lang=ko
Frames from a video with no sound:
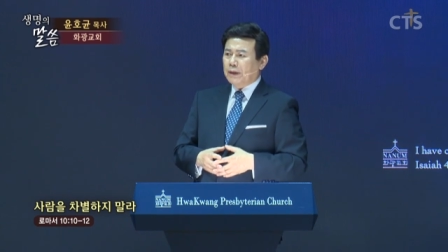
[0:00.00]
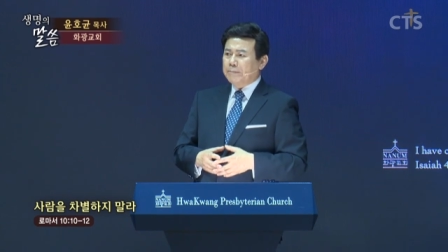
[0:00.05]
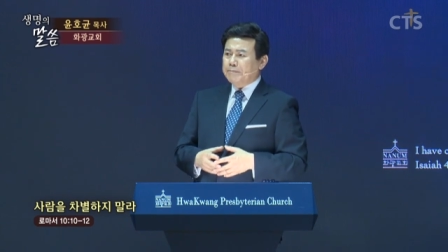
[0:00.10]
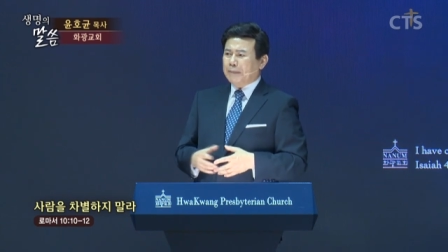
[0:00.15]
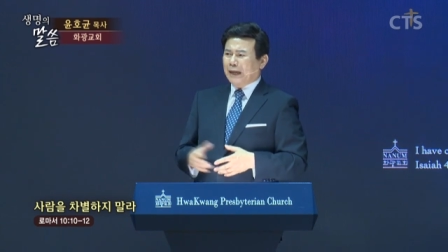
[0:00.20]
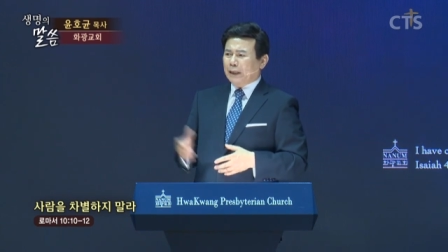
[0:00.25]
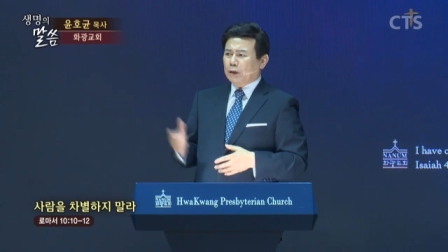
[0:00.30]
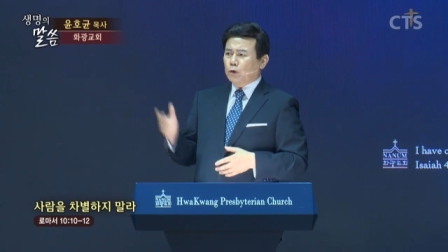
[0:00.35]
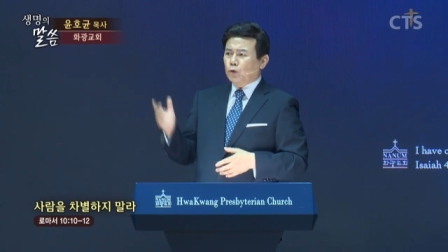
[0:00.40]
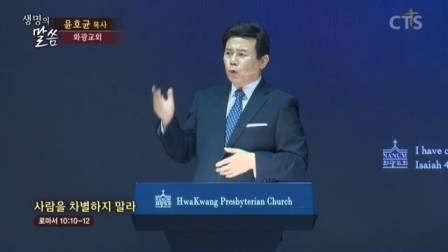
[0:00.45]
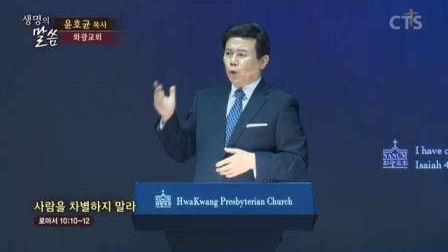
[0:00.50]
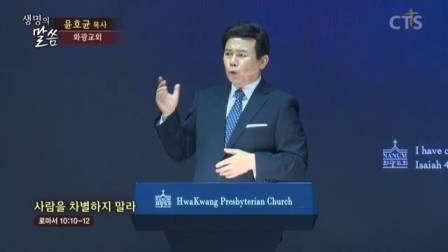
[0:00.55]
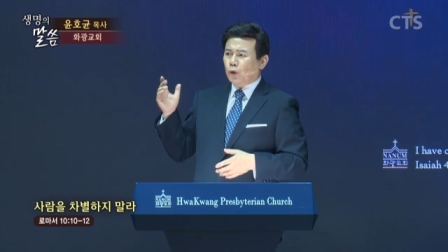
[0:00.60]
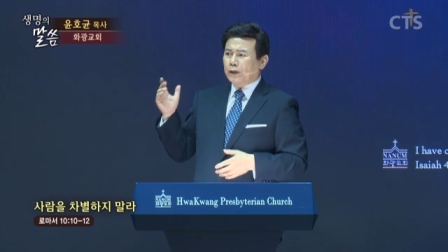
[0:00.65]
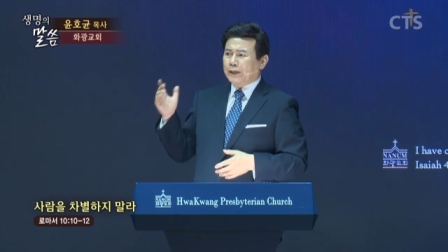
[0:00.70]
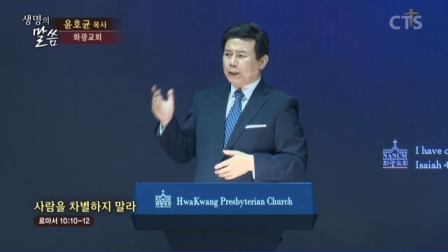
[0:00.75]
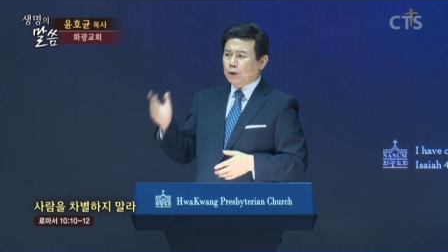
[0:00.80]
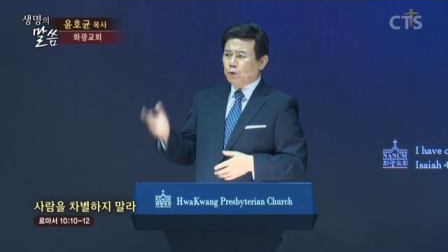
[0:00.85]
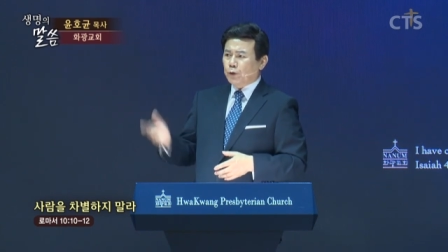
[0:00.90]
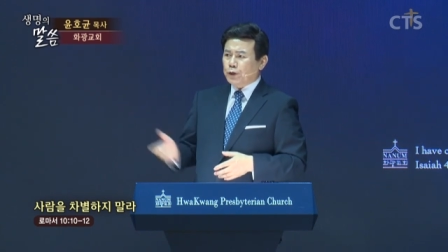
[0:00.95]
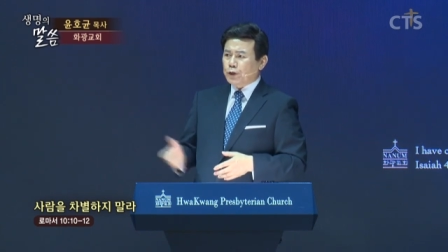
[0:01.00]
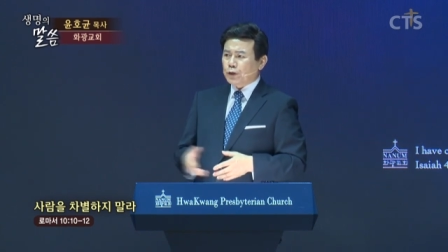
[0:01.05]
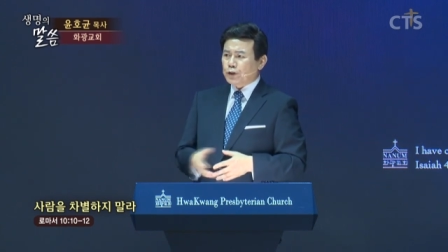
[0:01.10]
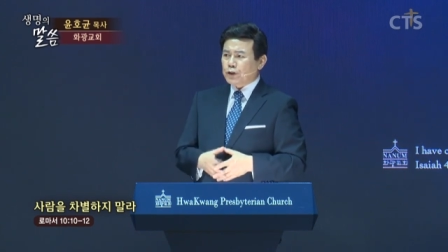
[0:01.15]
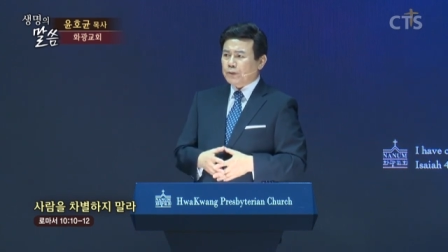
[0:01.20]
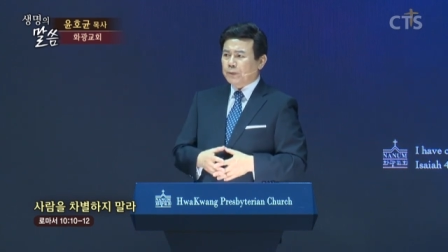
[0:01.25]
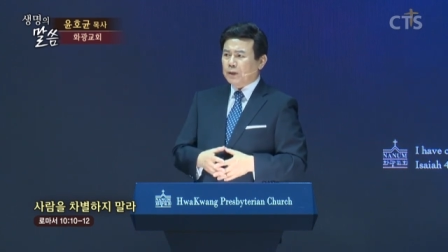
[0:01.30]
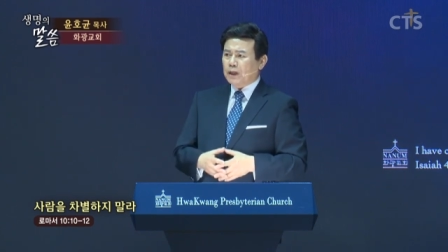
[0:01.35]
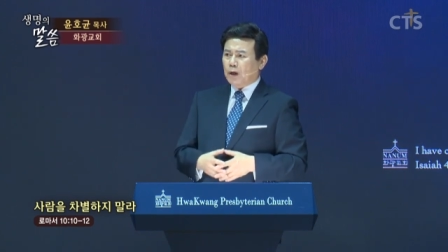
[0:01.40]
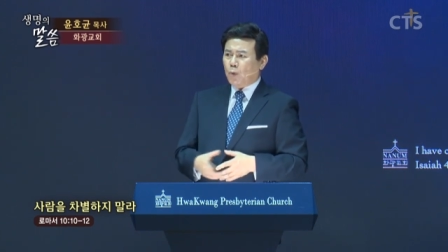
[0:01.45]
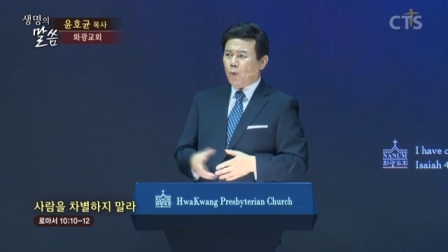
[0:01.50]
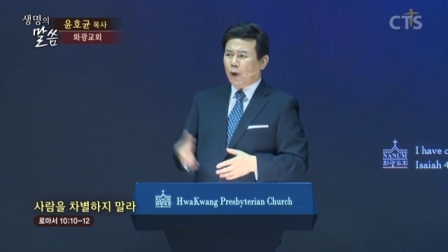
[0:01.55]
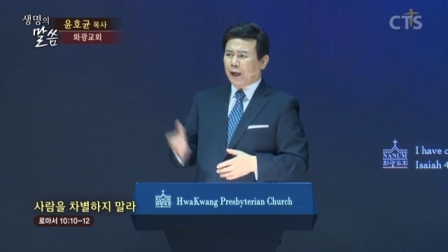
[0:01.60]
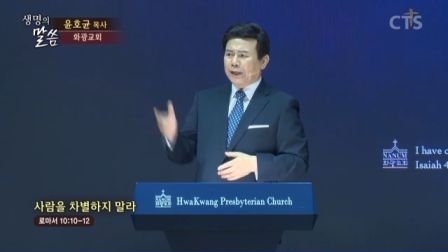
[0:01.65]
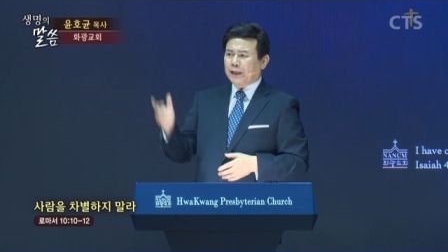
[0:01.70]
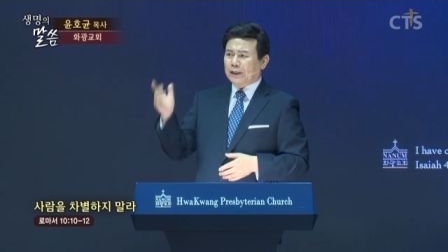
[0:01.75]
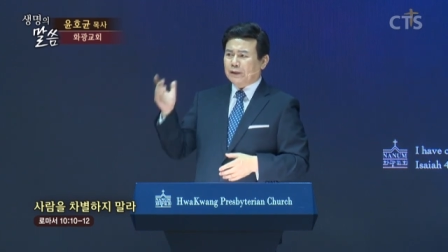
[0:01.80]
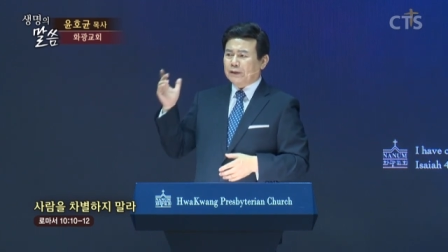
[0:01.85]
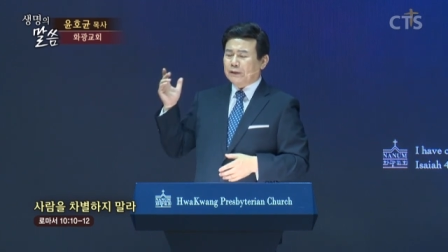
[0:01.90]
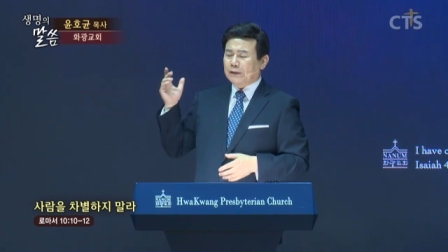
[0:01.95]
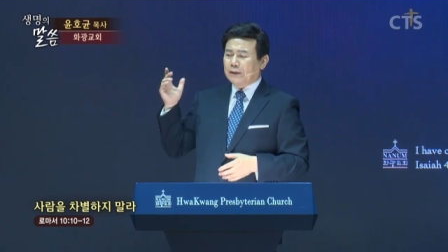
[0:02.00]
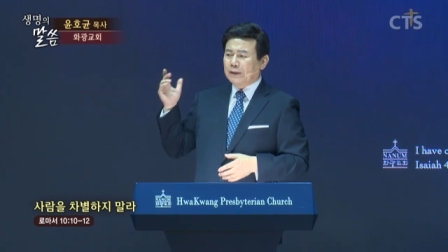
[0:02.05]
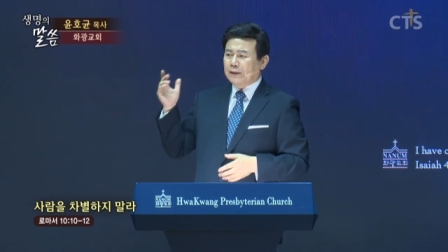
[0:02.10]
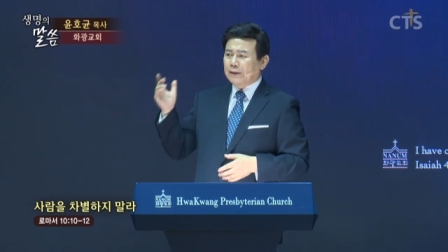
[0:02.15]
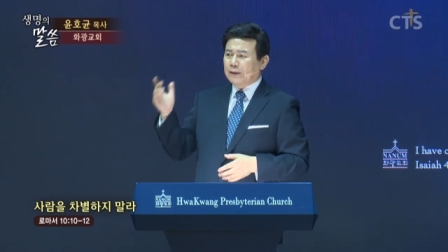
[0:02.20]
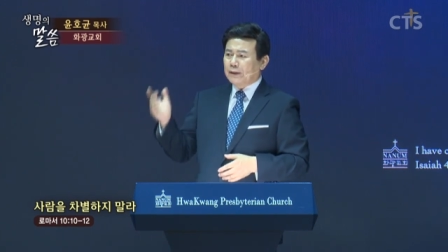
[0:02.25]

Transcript: 많은 돈을 가지고 있었습니까? 화려한